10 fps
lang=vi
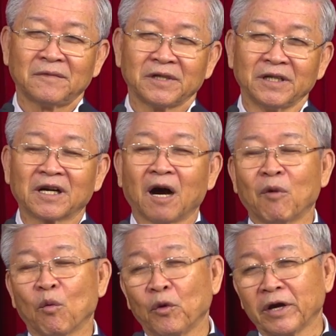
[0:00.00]
Nhưng có
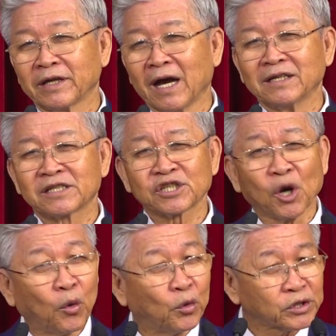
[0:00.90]
một nguyên dân
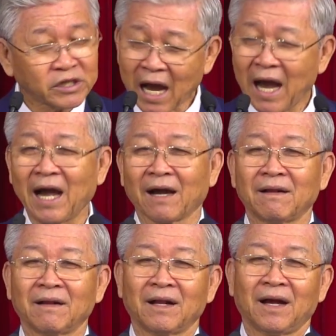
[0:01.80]
sâu xa
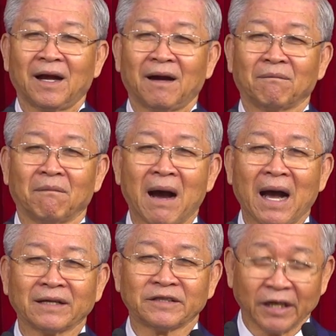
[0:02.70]

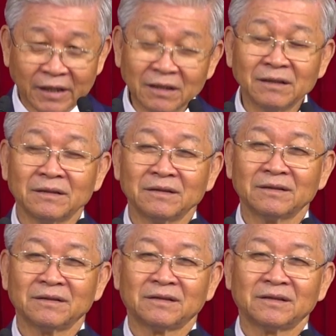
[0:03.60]
Mà chính
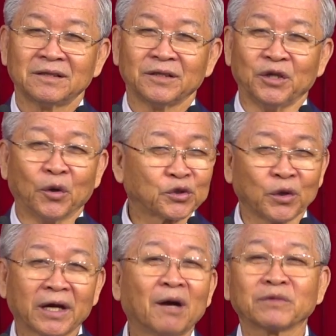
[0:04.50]

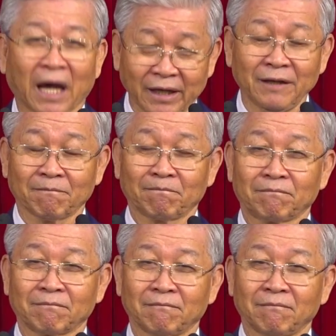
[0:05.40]
Joshua không thấy
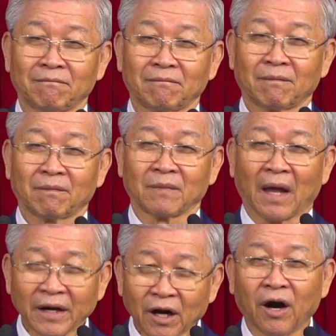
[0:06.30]

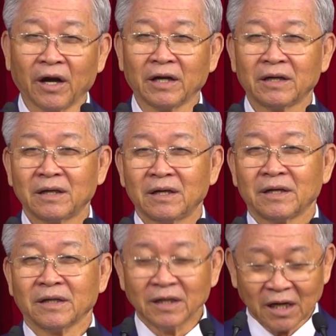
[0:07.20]
Để rồi
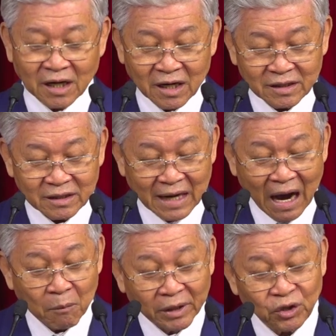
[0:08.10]
đưa
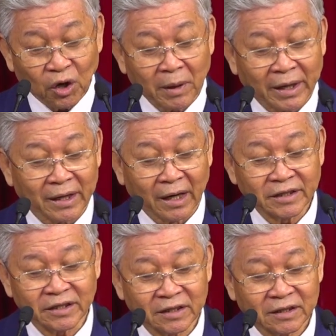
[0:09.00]
đạo binh của mình đến
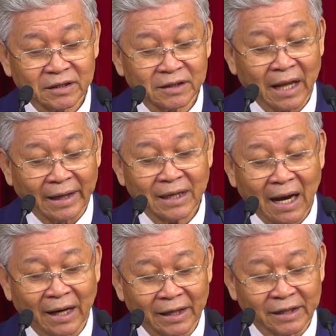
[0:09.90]
đánh
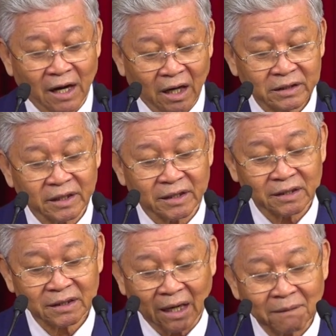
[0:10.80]
Ahi đó thì
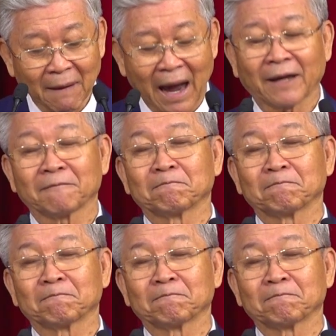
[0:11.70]
thất bại